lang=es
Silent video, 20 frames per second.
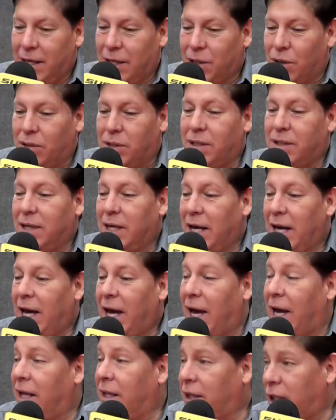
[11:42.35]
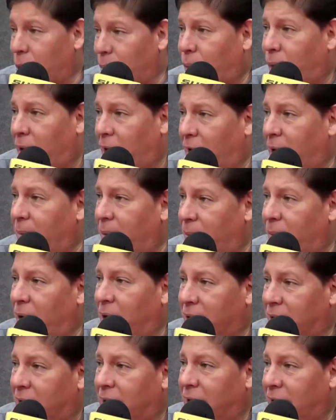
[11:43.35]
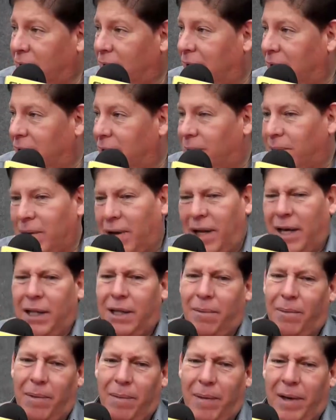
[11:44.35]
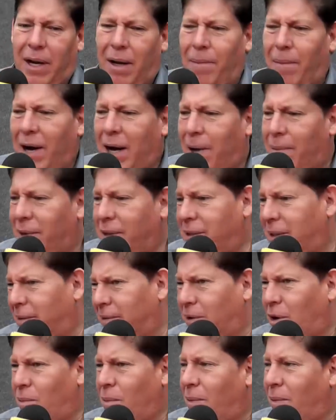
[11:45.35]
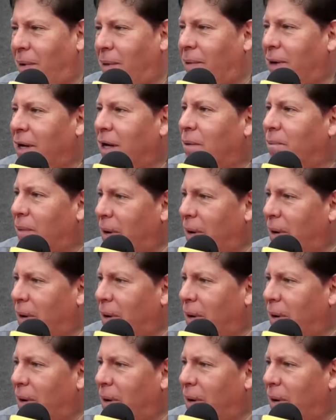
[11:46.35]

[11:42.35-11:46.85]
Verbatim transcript: Entonces, en temporada vamos a tener, y la gente me mira mal, me dice, ¿cómo vamos?